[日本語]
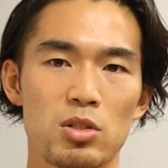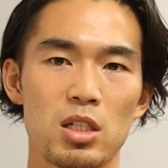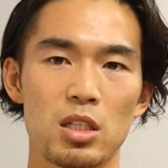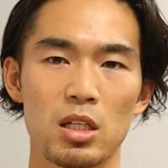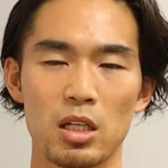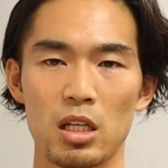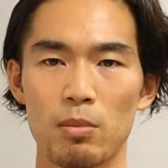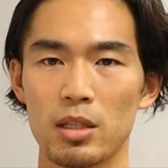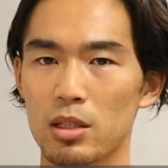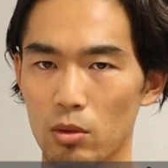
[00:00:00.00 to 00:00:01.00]
応していただけ
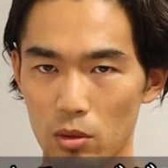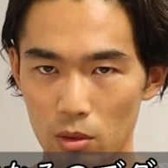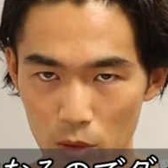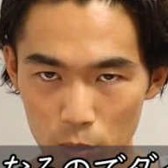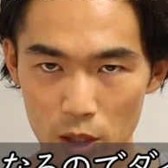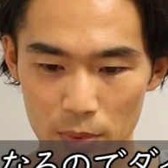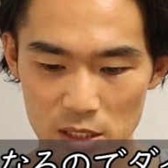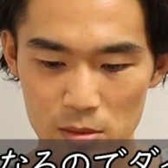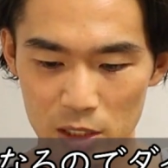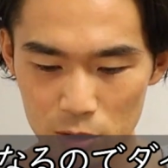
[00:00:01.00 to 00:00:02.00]
ればなと思い
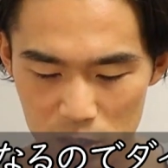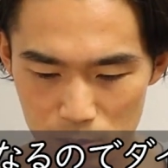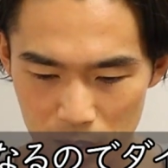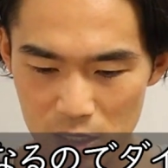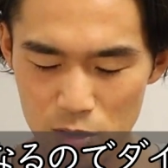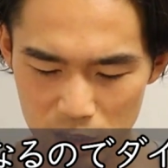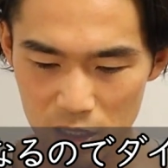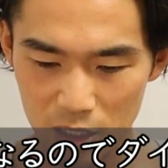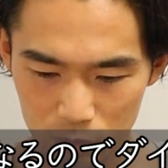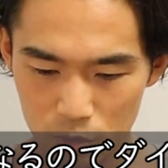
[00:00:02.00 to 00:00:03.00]
ます。まあ、一つ目安とし
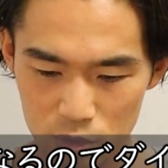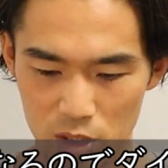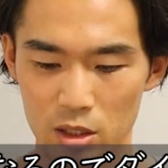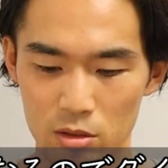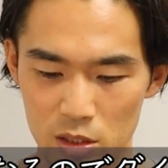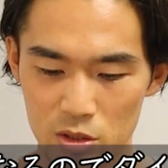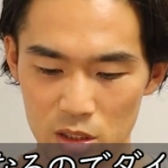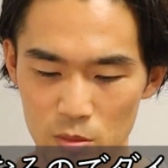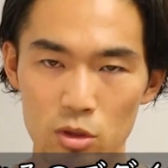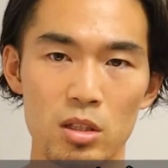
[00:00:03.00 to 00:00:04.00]
て
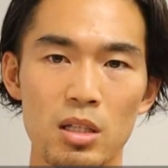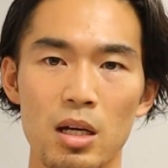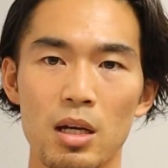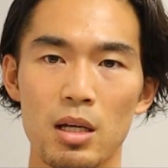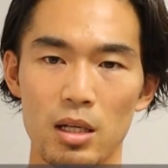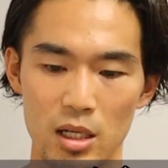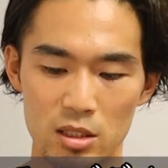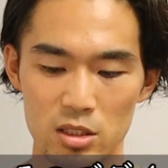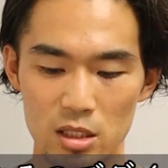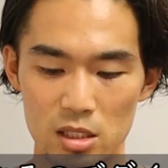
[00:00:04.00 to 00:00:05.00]
150-120g といった
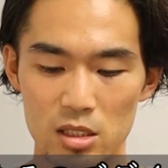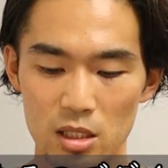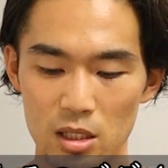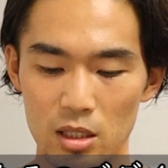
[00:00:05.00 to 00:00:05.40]
感じです。